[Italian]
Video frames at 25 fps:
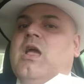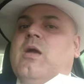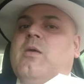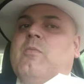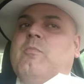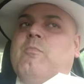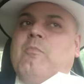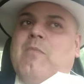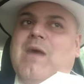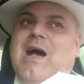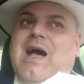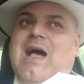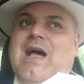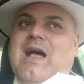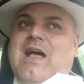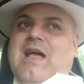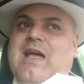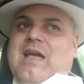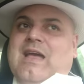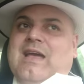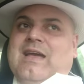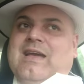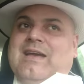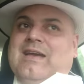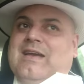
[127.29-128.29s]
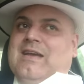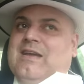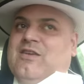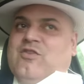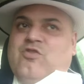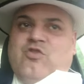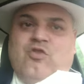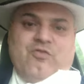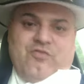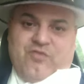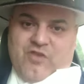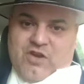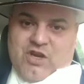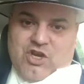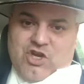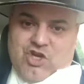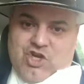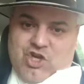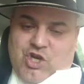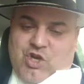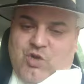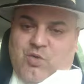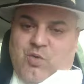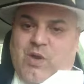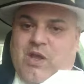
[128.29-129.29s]
Ma eh, non
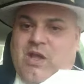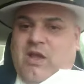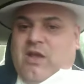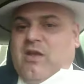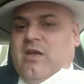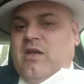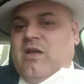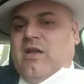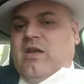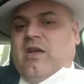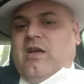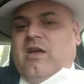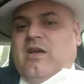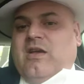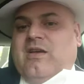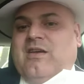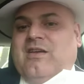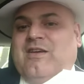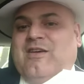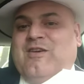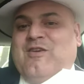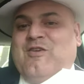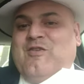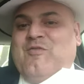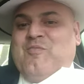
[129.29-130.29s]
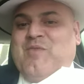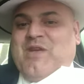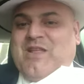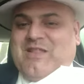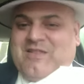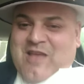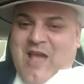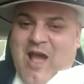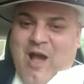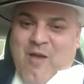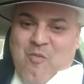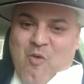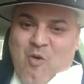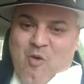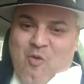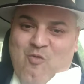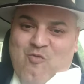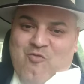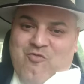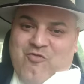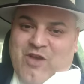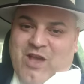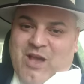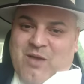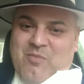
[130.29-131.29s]
finisce qui. Eh, mettiamo un
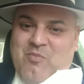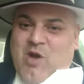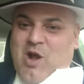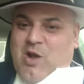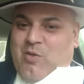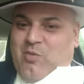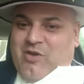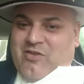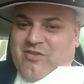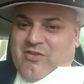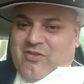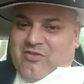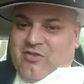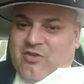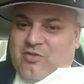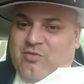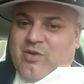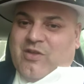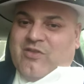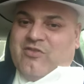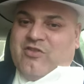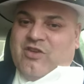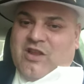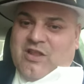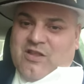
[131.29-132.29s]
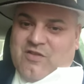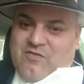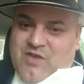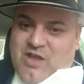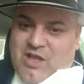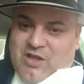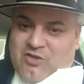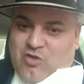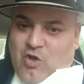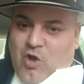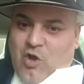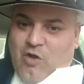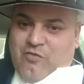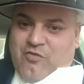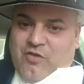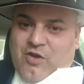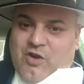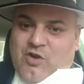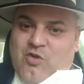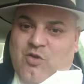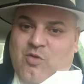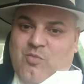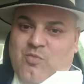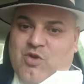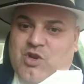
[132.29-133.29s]
fermo a questa situazione di via
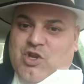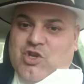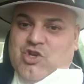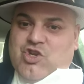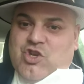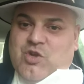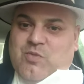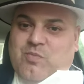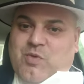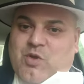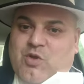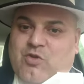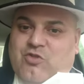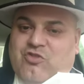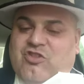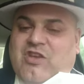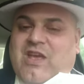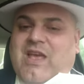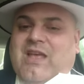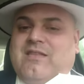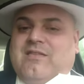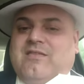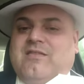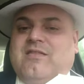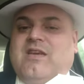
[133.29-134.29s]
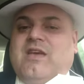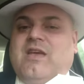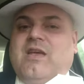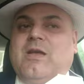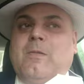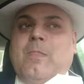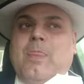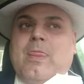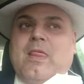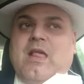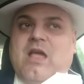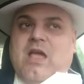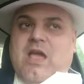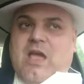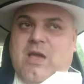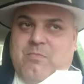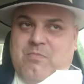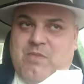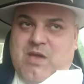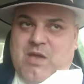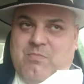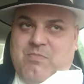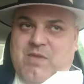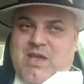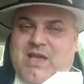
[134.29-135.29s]
Tofano, municipio 7,
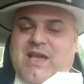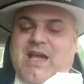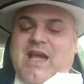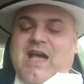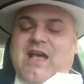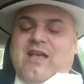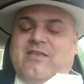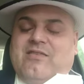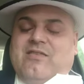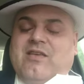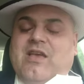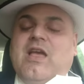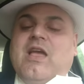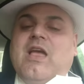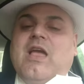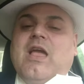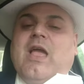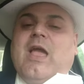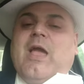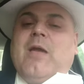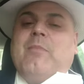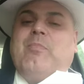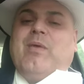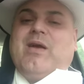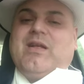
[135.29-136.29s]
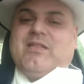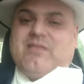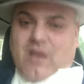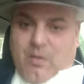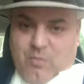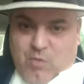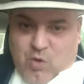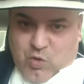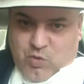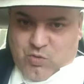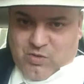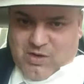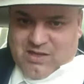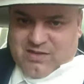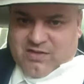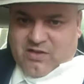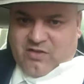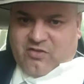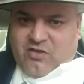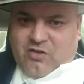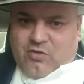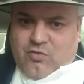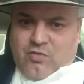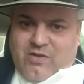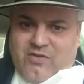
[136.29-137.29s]
MM Case, e partiamo con un'altra
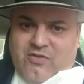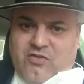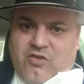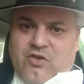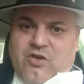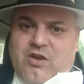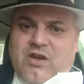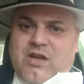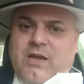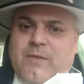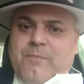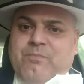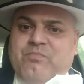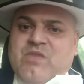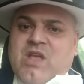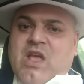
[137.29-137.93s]
situazione.